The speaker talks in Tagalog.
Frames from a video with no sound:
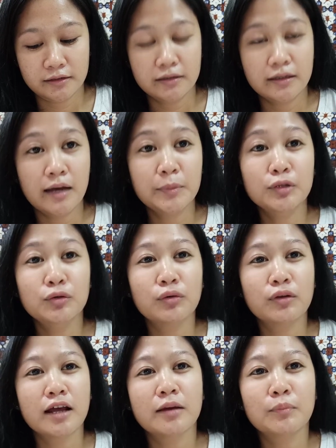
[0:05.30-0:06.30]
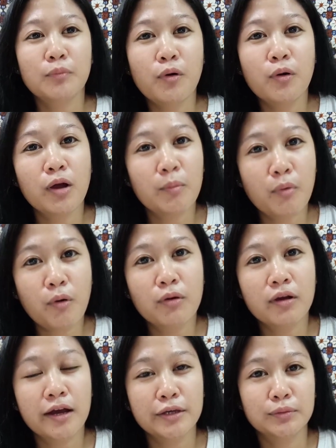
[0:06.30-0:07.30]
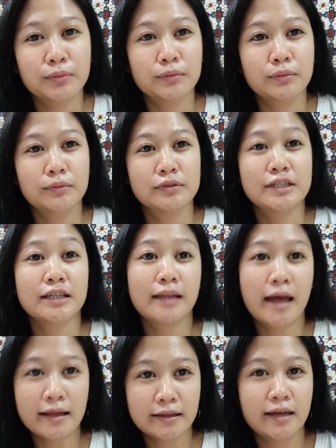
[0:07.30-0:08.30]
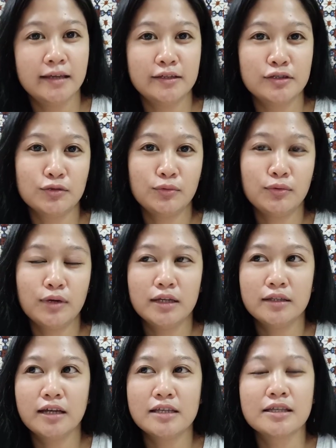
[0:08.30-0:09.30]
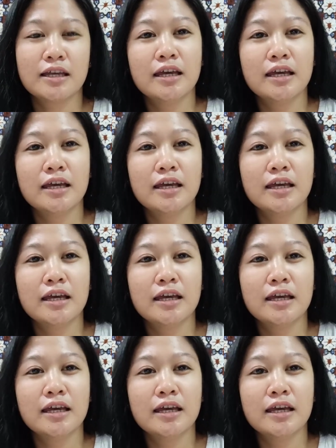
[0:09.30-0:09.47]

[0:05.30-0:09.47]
Na minura ng bongga-bongga yung si tatay. So, ayan guys.